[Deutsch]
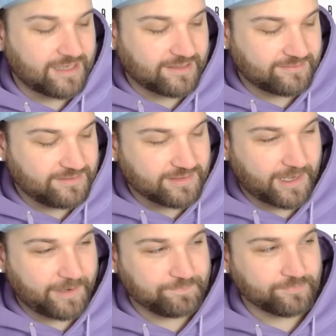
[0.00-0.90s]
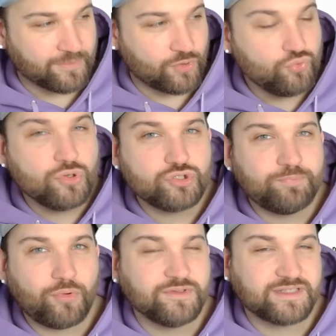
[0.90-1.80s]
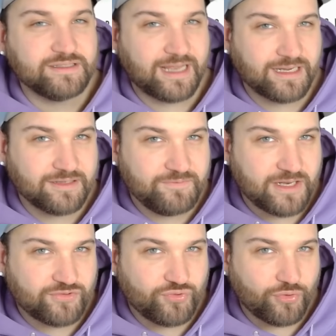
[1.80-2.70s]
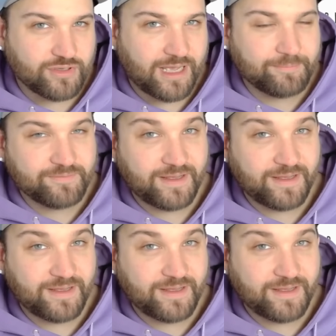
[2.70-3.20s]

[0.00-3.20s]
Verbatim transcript: dass dieser Ursprungsgedanke wieder zurückkam,